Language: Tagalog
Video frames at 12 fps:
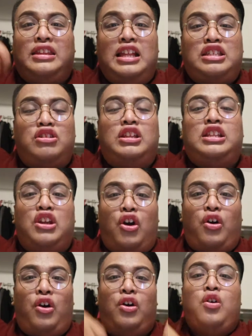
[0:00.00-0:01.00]
din, sundan niyo
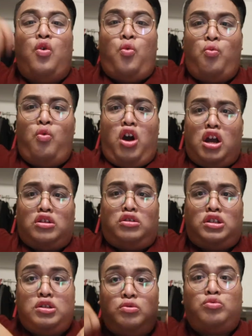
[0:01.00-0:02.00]
ko. 1,
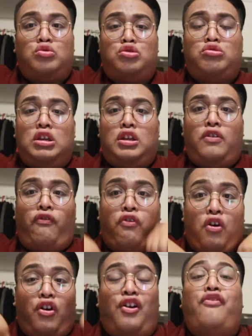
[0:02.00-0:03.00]
2, 3,
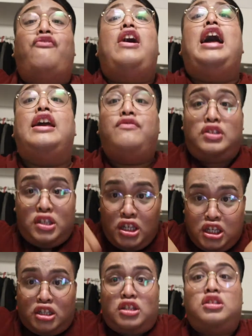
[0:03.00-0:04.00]
4,
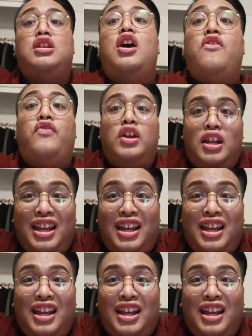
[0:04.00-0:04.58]
5,